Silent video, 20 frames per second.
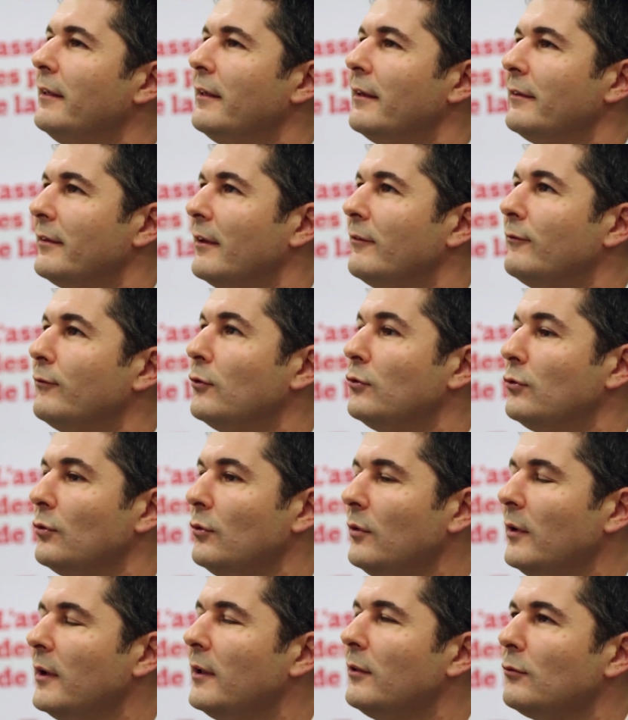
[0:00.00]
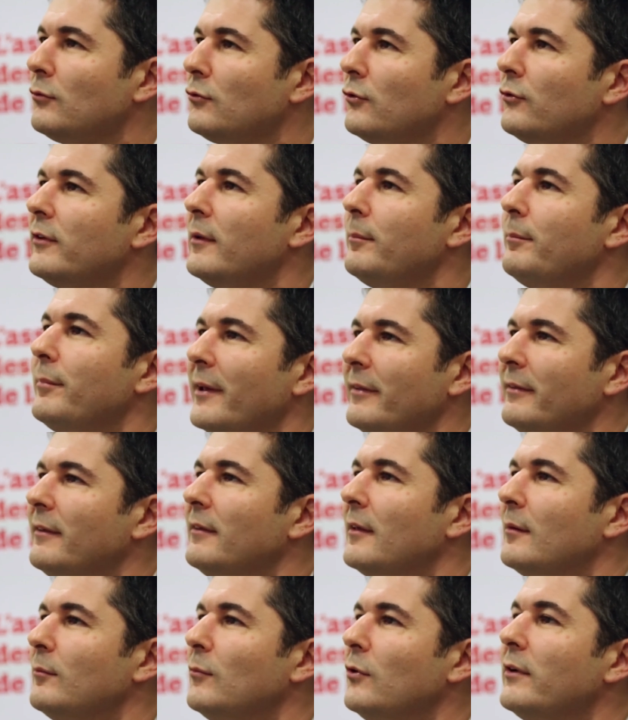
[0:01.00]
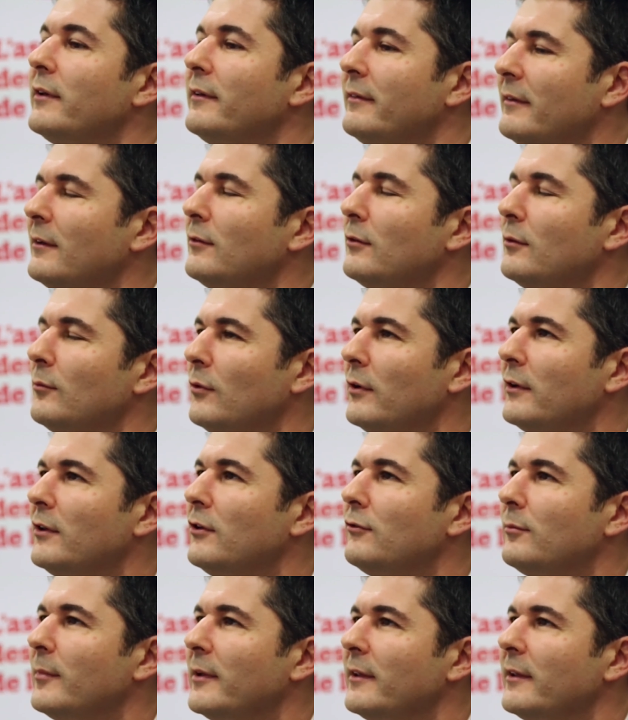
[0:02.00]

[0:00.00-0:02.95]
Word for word: il y a sa photo, et donc je sais pertinemment exactement à qui je